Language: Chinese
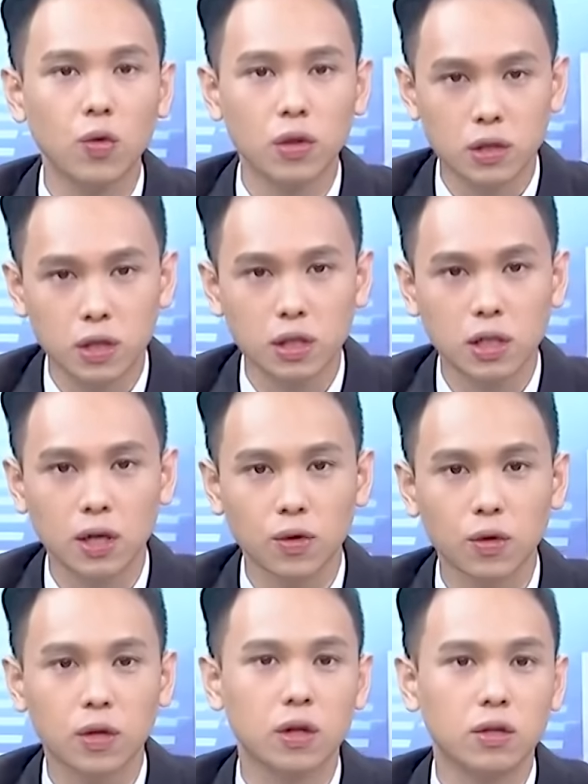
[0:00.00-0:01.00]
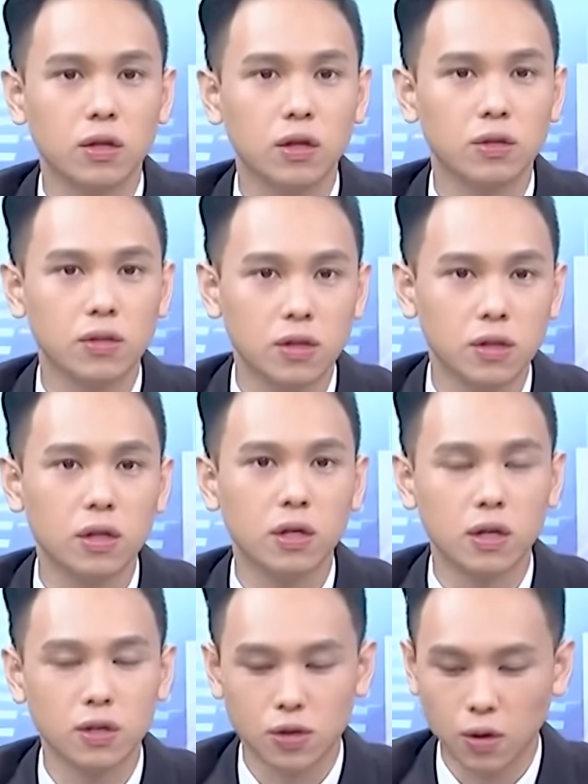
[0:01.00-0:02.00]
位阶相对更低的智毅
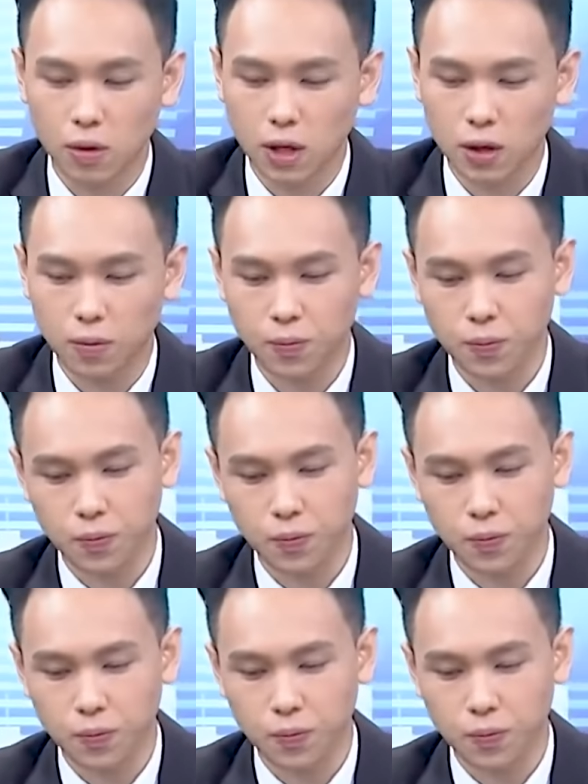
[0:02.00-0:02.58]
跟中磊。